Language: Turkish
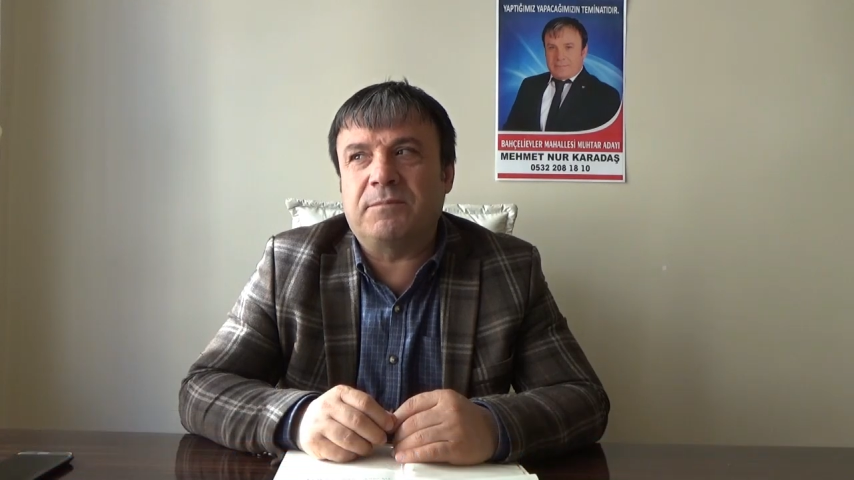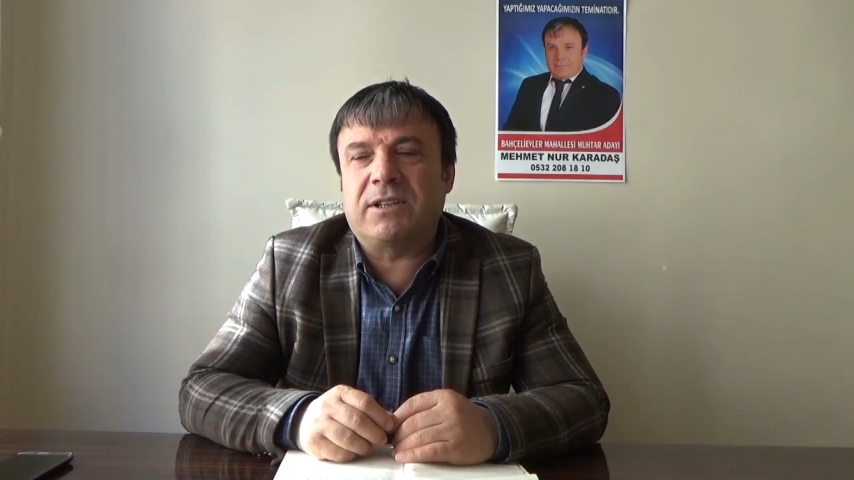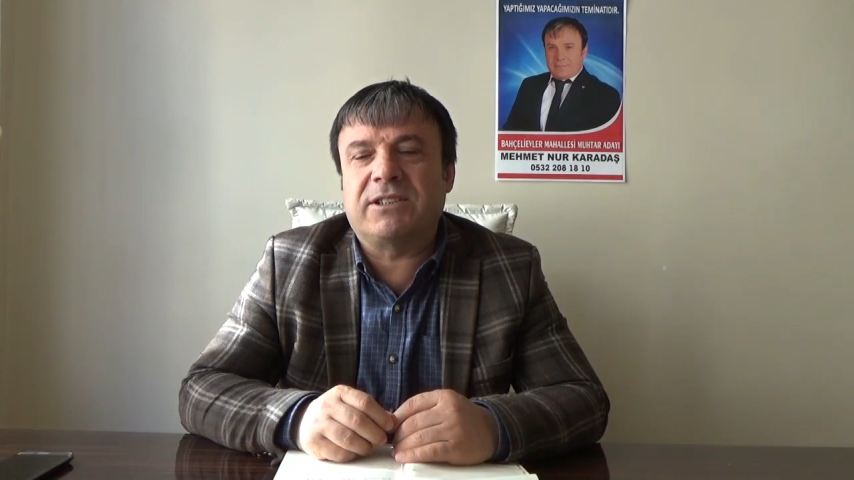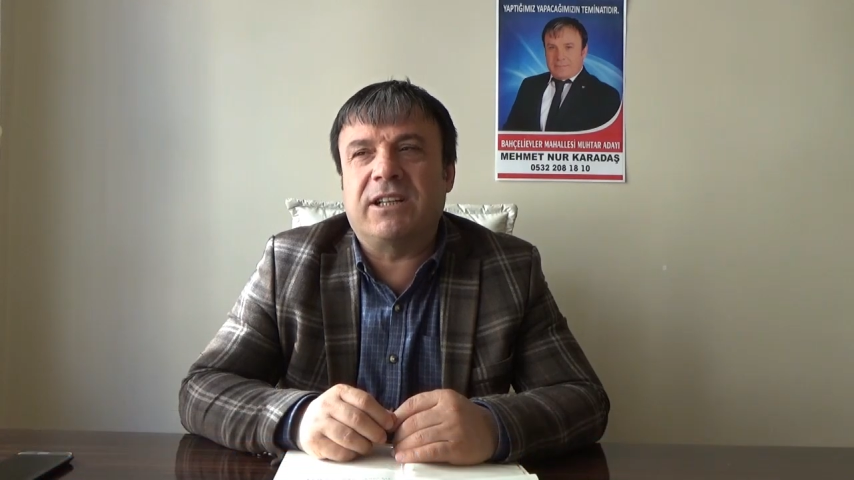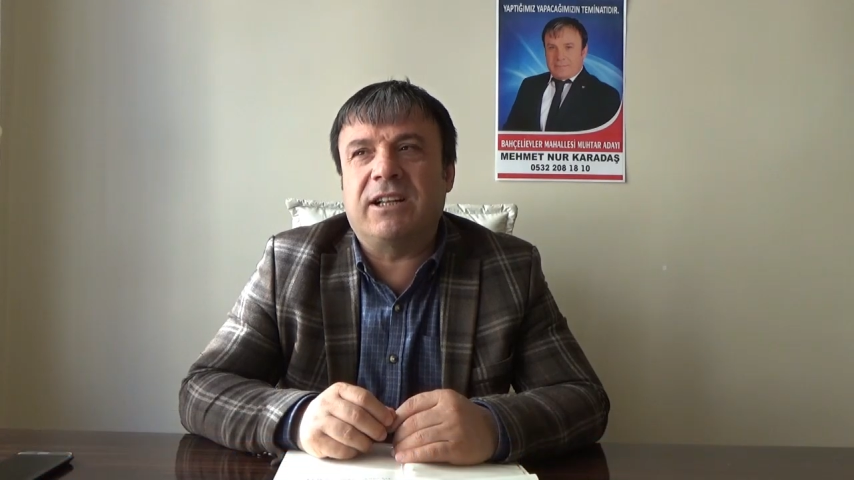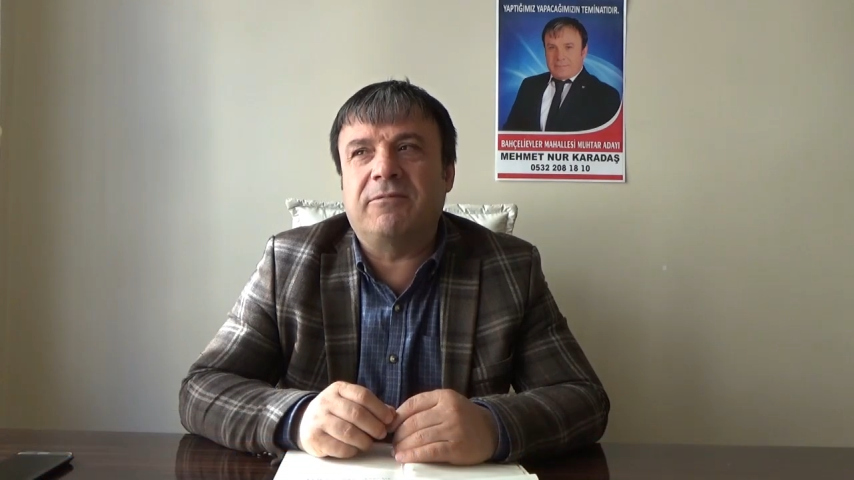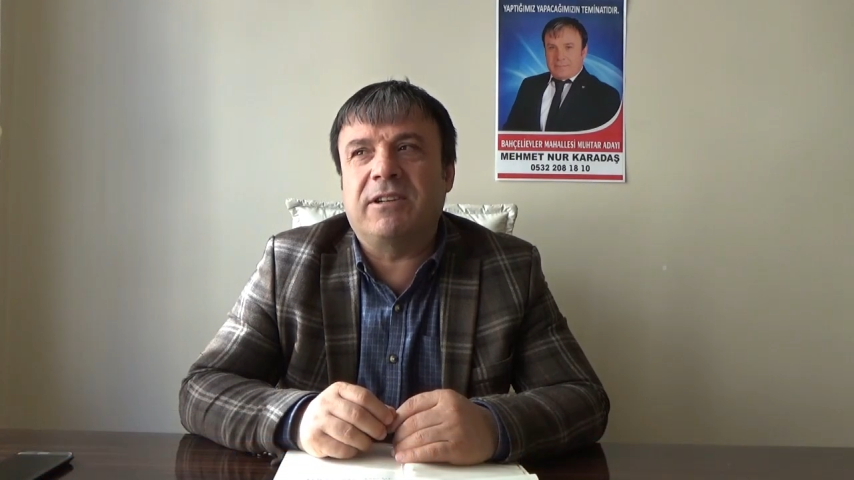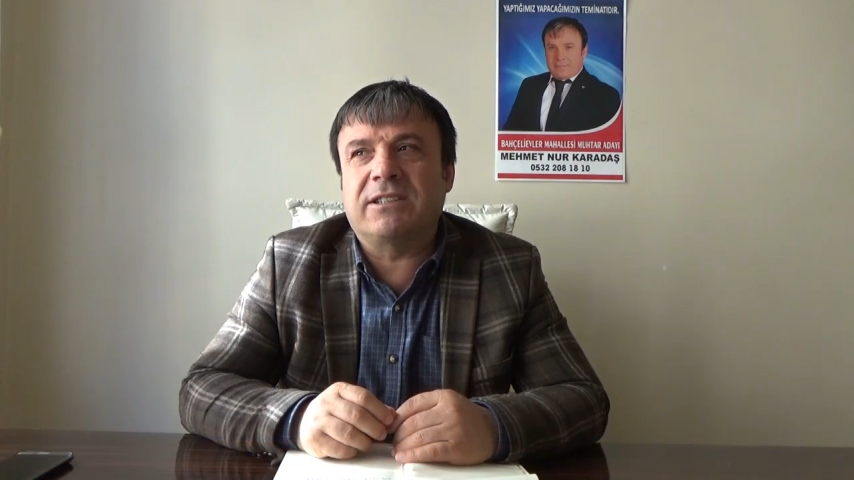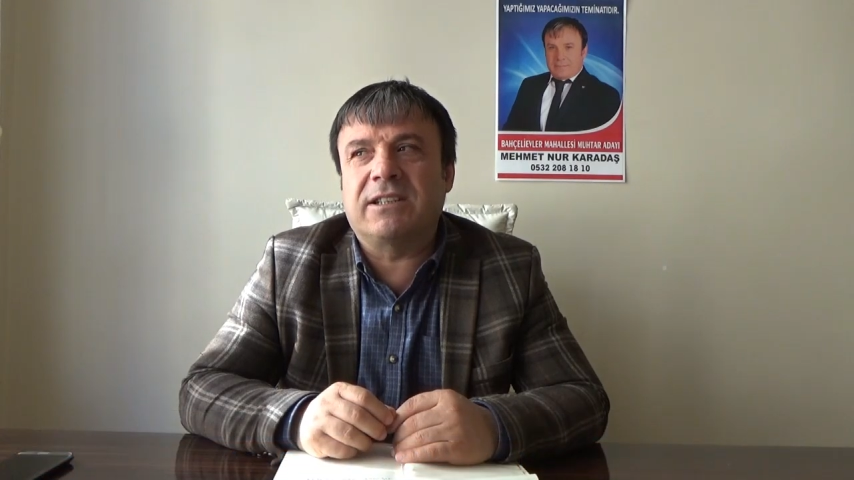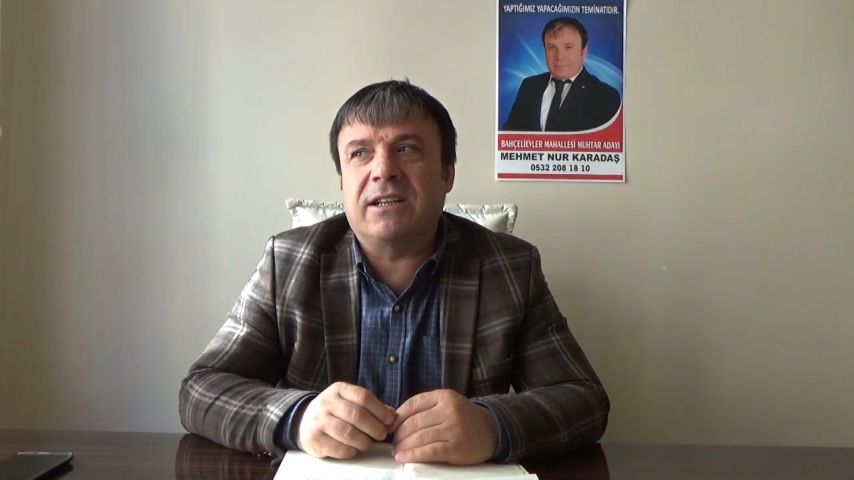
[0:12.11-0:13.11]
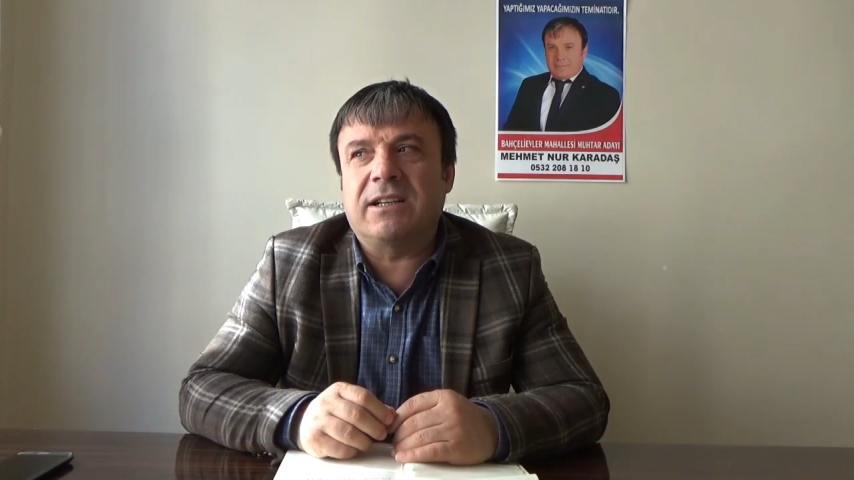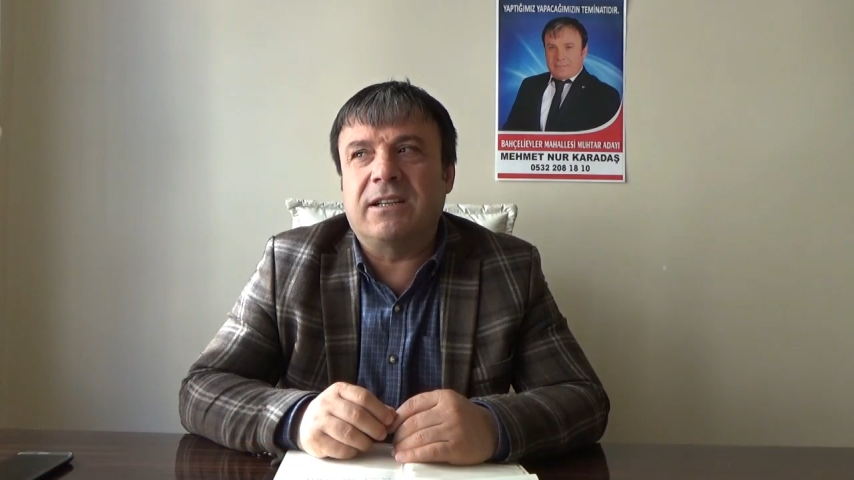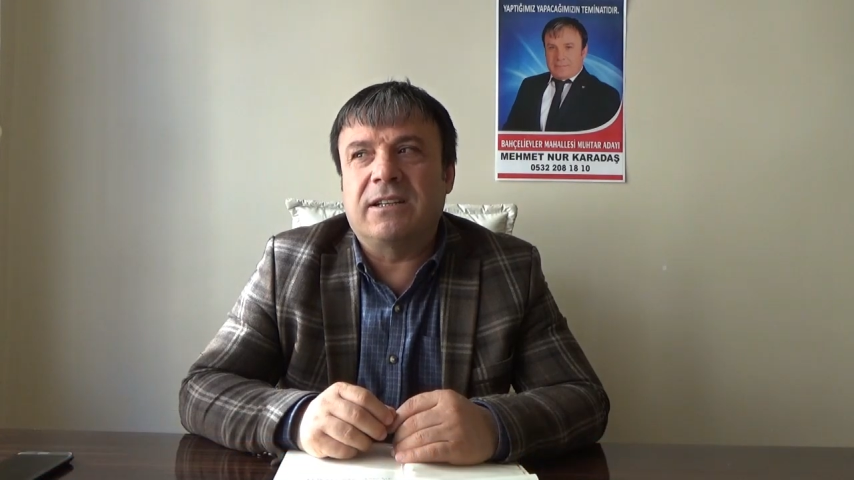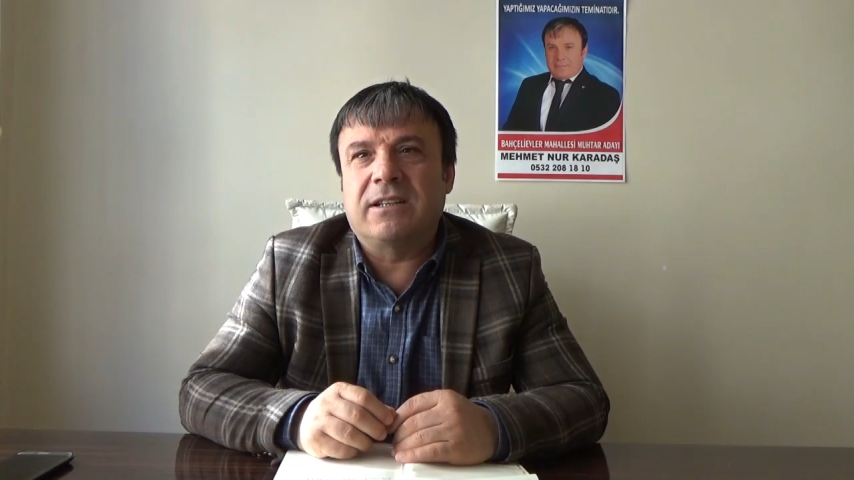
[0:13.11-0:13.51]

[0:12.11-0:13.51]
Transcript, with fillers: Bahçeli Evler'de